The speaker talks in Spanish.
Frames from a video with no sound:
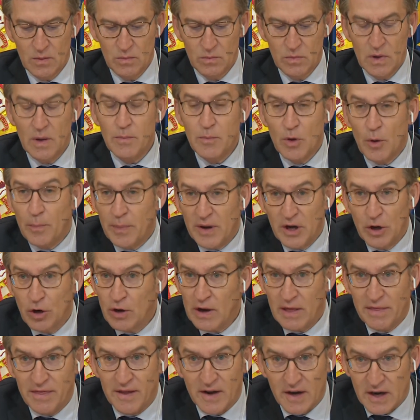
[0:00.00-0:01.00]
En mi
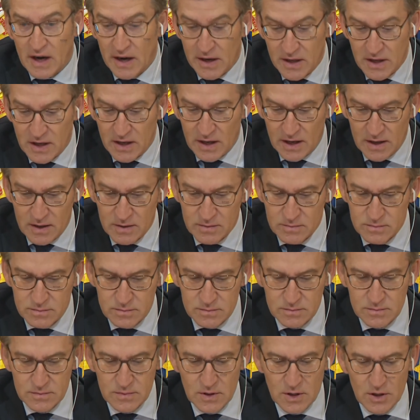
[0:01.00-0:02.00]
opinión, la cercanía,
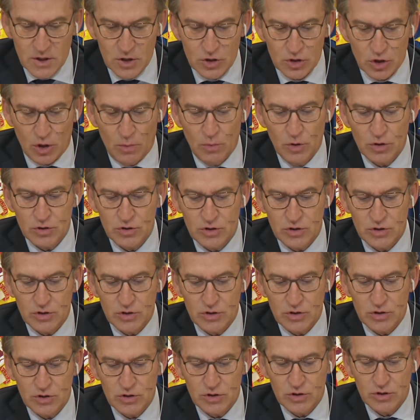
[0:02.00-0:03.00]
somos
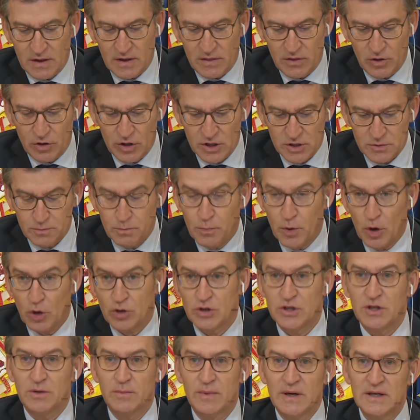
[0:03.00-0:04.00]
administraciones
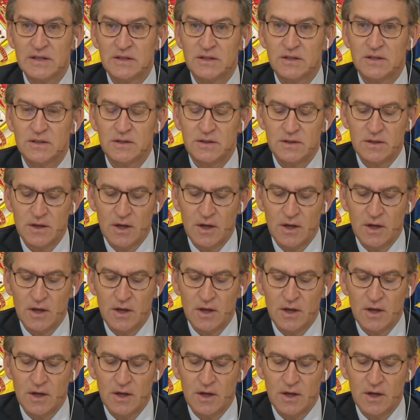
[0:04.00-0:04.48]
próximas,